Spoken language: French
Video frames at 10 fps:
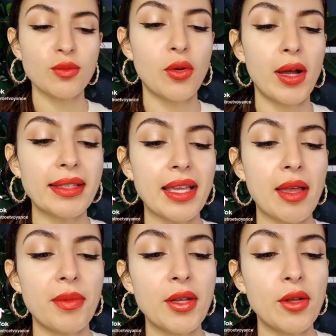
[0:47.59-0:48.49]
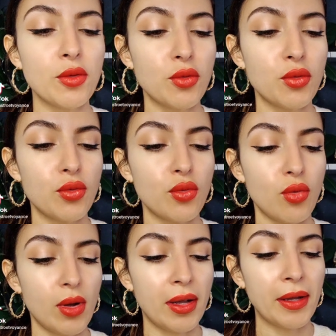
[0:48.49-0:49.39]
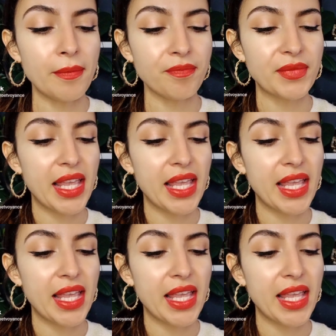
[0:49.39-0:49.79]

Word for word: pour rattraper le coup. Hein